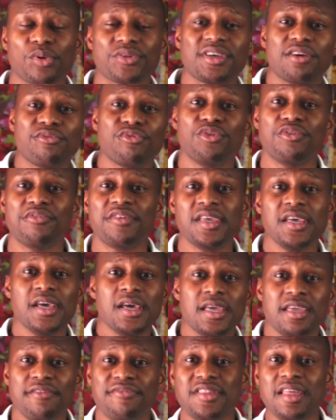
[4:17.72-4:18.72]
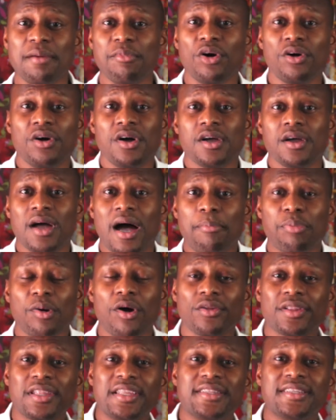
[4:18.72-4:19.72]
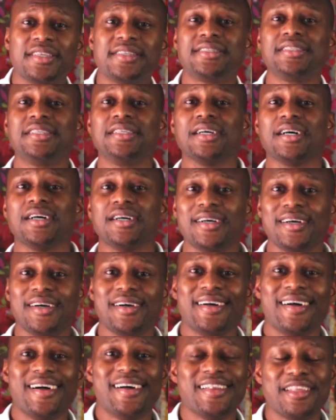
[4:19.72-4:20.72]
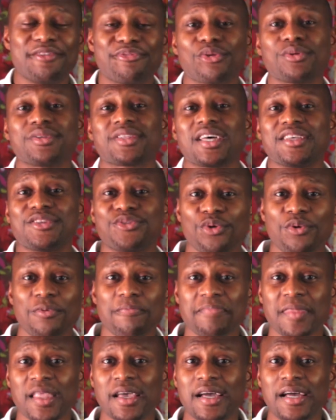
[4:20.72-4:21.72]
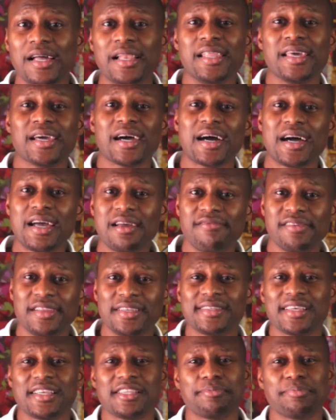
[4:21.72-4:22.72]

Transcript: Pour ça, vous devez évidemment apprendre les désirs, les frustrations, les rêves, les